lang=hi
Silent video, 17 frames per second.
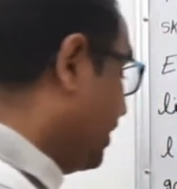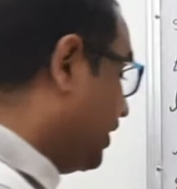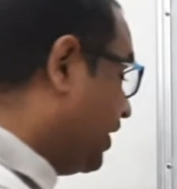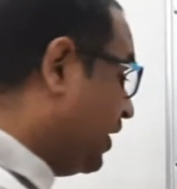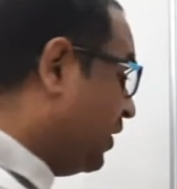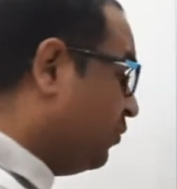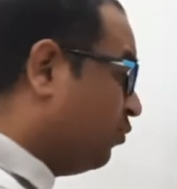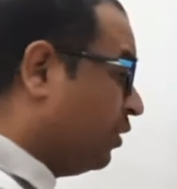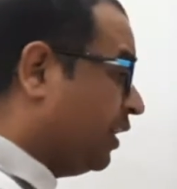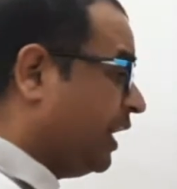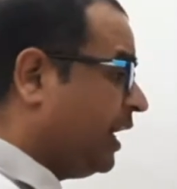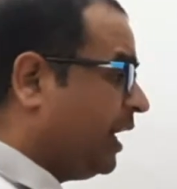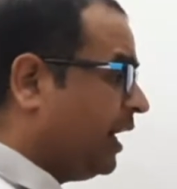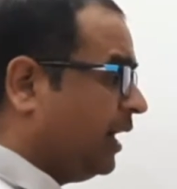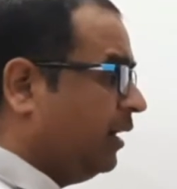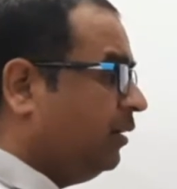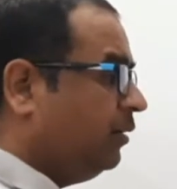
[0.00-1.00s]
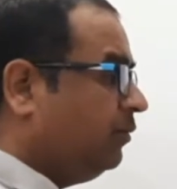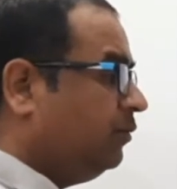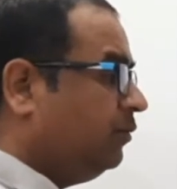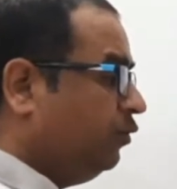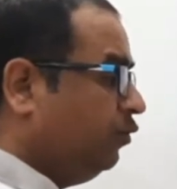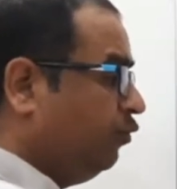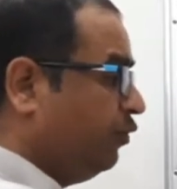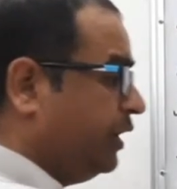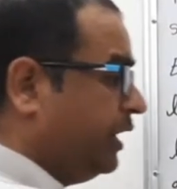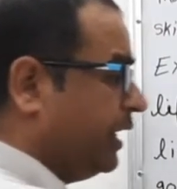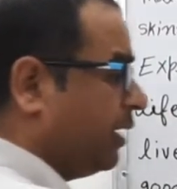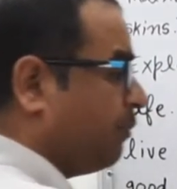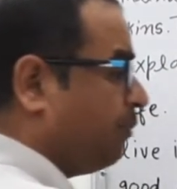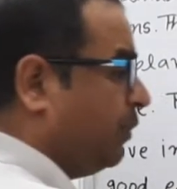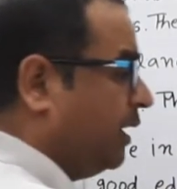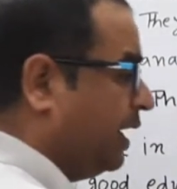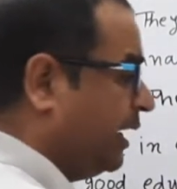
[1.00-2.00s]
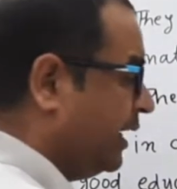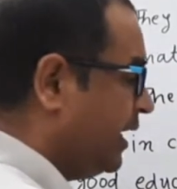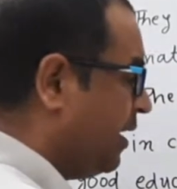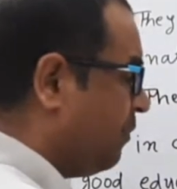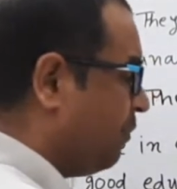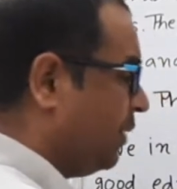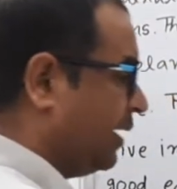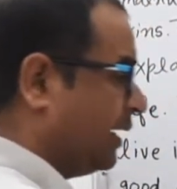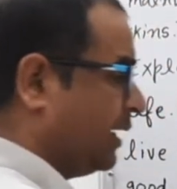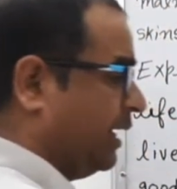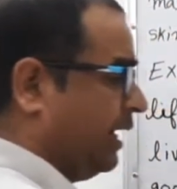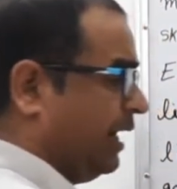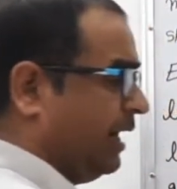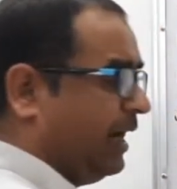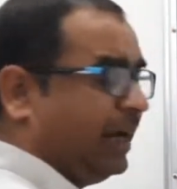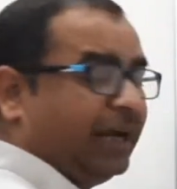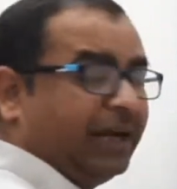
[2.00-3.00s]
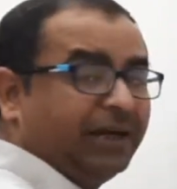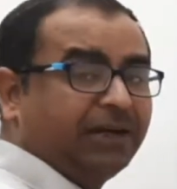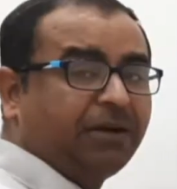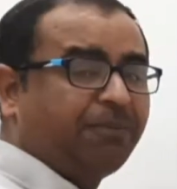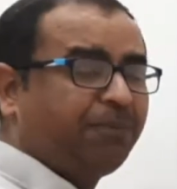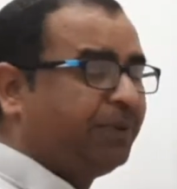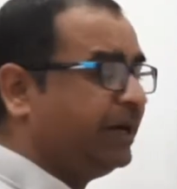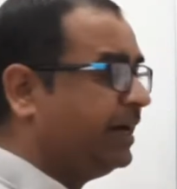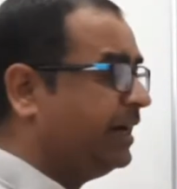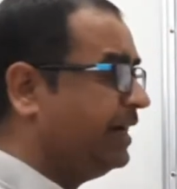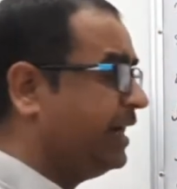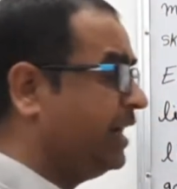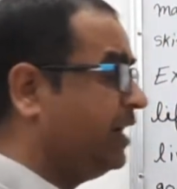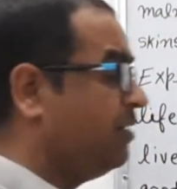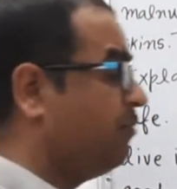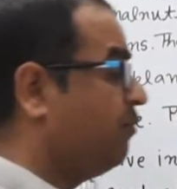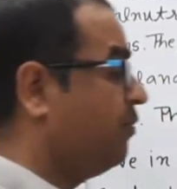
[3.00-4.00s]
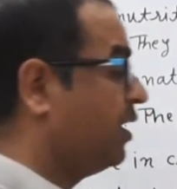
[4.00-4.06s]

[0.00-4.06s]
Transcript: कि उन्हें वीयर पहनने पड़ रहे हैं रिपेयर यानी